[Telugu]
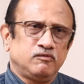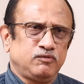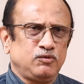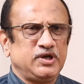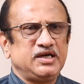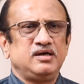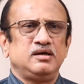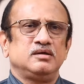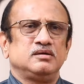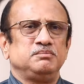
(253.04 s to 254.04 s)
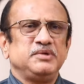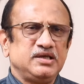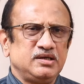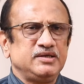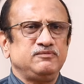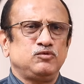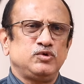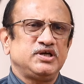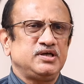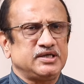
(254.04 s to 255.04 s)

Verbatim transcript: ఫుడ్ అండ్ మెయిన్లీ ఫుడ్ అండ్